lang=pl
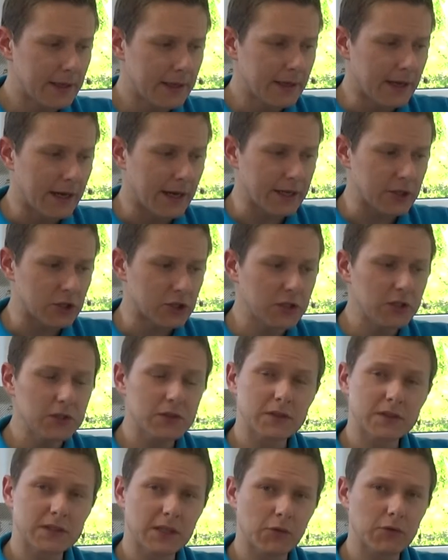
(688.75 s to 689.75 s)
a jeżeli
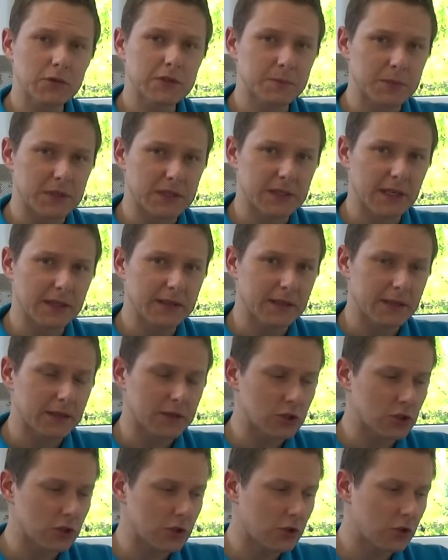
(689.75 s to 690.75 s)
zostało spisane,
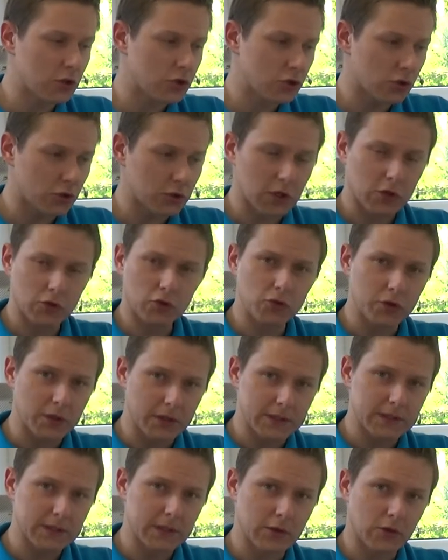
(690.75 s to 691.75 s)
jeżeli chodzi o
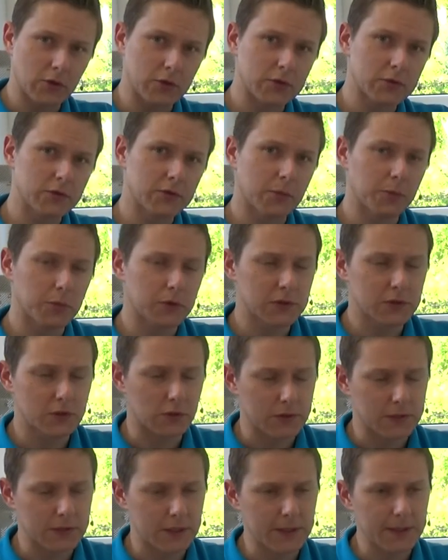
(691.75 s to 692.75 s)
niektórych z tych ojców
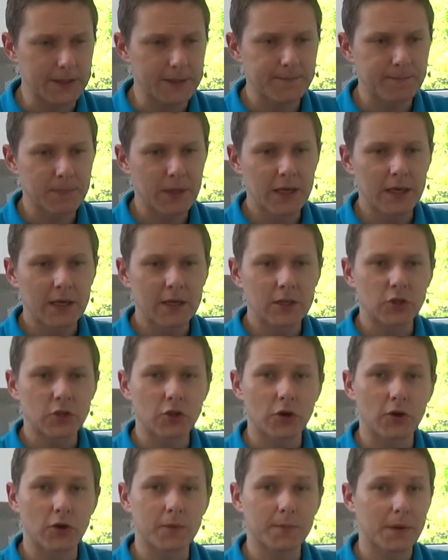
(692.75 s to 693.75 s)
apostolskich,
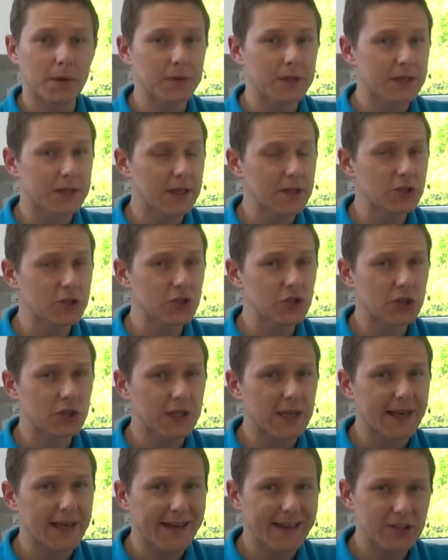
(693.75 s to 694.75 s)
to pamiętajcie, że
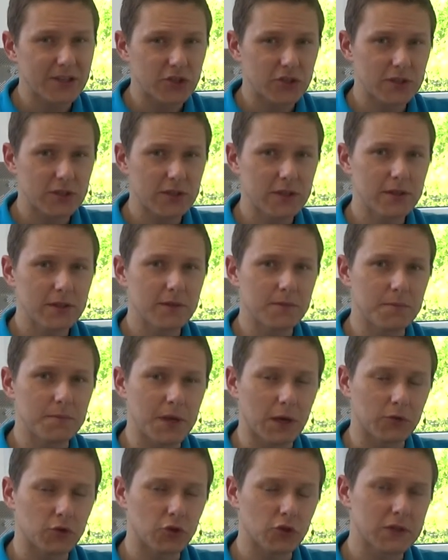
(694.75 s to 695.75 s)
nie każdy
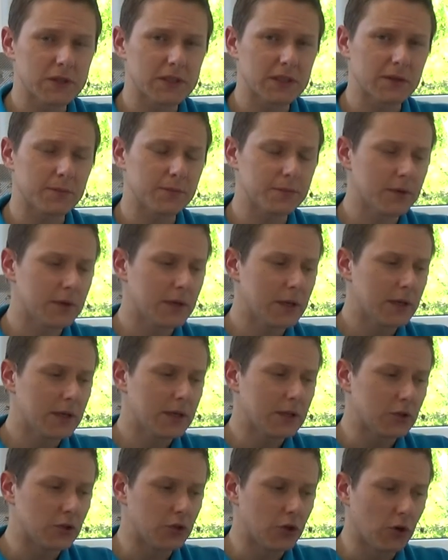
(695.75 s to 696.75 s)
miał dostęp
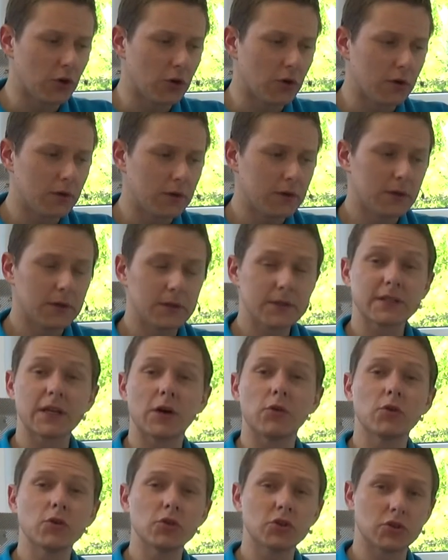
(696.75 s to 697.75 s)
do
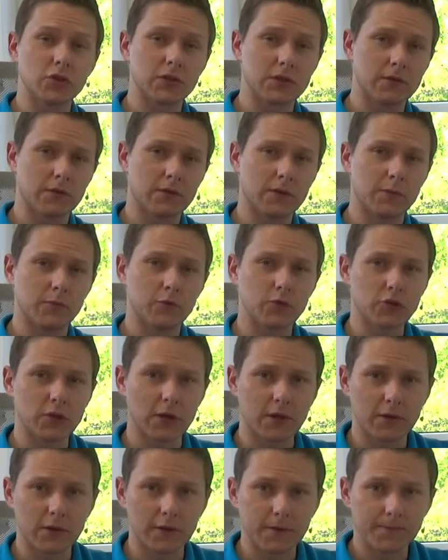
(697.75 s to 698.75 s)
całości Słowa
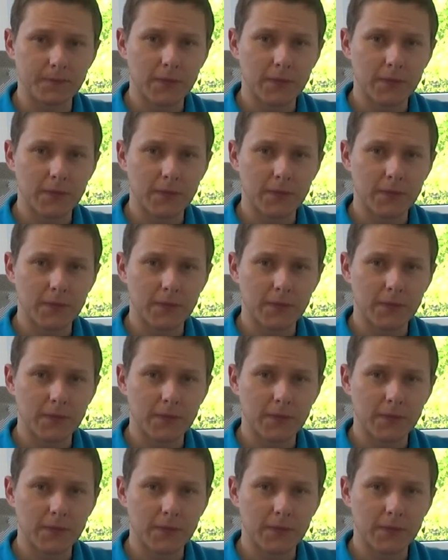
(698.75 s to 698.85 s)
Bożego,